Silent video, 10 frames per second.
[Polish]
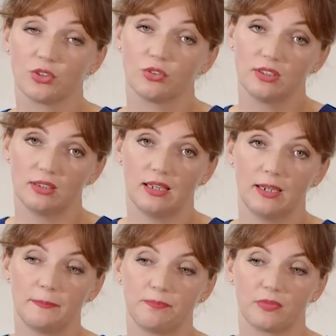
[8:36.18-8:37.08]
to
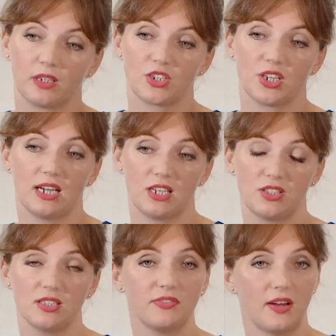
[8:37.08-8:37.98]
tyle, że
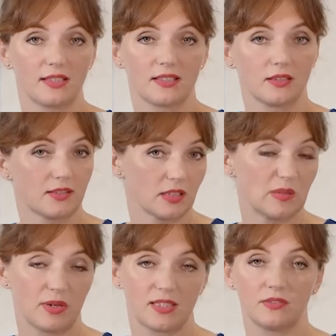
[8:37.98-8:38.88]
każdy z Was,
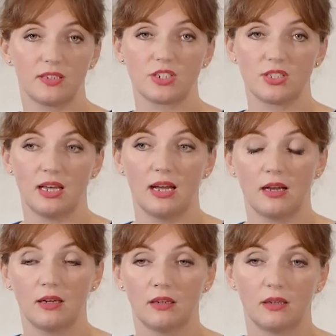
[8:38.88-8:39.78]
chcąc pracować
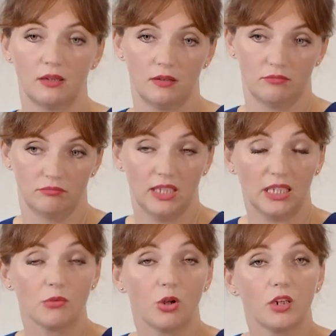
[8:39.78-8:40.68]
na
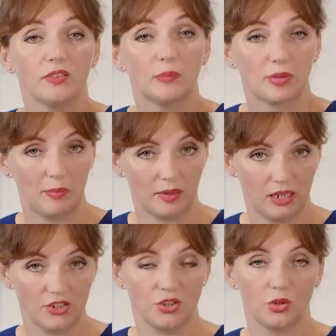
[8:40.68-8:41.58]
jakimkolwiek
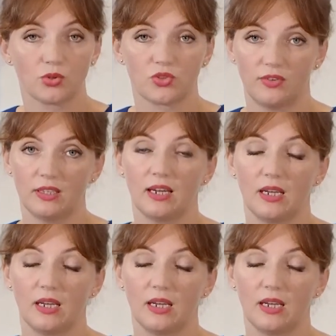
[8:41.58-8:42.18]
preparacie do usuwania